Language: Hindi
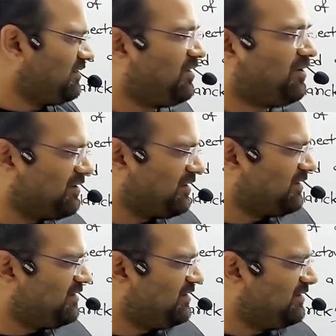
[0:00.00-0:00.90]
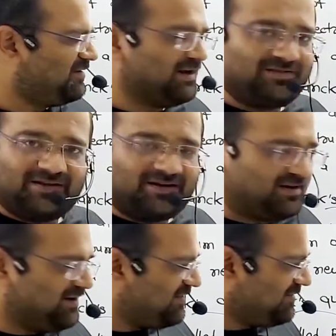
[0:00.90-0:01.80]
और
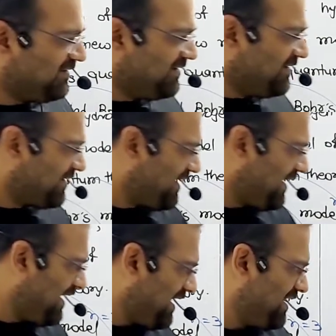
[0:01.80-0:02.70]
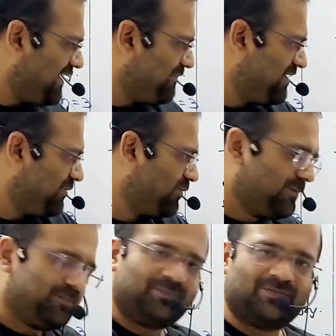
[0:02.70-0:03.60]
डेजिग्नेटेड एज अ के एल एम एन ओ
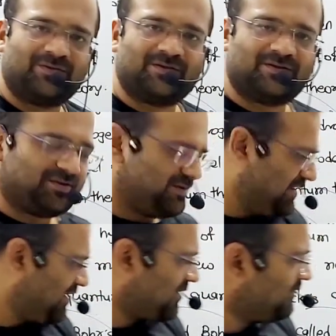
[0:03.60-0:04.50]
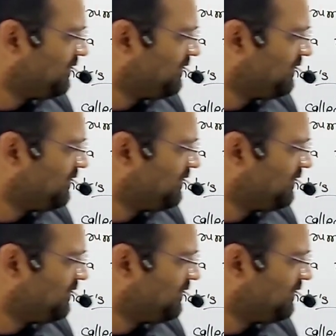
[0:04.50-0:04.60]
ठीक है